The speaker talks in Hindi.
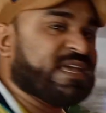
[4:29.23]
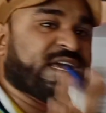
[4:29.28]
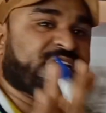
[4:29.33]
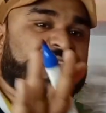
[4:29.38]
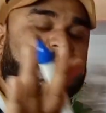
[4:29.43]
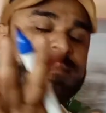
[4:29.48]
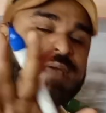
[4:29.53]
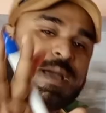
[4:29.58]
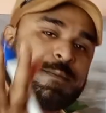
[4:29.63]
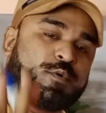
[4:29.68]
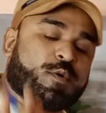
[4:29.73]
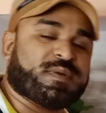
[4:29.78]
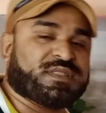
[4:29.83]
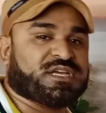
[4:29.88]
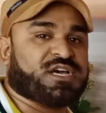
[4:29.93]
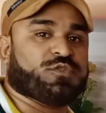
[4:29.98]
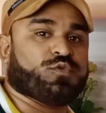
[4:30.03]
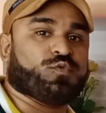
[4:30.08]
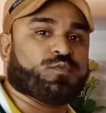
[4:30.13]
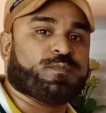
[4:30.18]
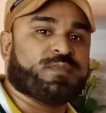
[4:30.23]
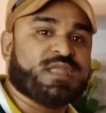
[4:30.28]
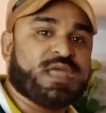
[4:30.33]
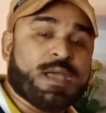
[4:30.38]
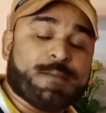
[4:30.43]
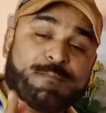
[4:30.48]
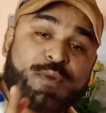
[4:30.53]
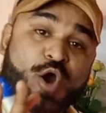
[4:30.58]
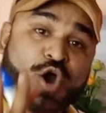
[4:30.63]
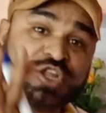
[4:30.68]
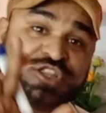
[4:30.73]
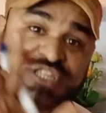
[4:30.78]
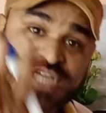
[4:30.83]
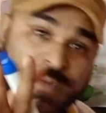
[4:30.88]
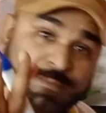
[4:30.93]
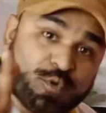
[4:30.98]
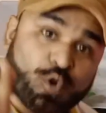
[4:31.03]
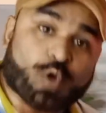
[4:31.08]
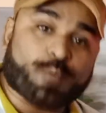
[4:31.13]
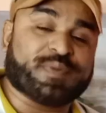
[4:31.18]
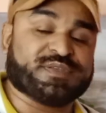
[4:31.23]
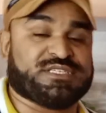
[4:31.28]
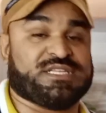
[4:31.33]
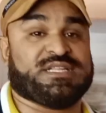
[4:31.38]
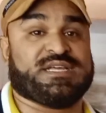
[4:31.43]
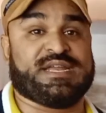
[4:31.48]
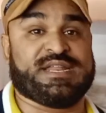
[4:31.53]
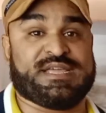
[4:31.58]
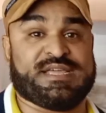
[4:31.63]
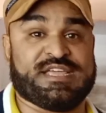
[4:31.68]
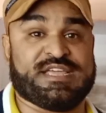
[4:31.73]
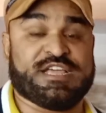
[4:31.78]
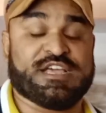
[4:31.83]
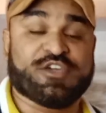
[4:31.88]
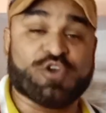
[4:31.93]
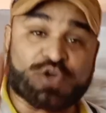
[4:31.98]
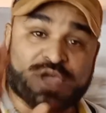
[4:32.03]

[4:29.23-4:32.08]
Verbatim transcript: नहीं करता मैं आपको बता दूं बहुत कम लोग पसंद करेंगे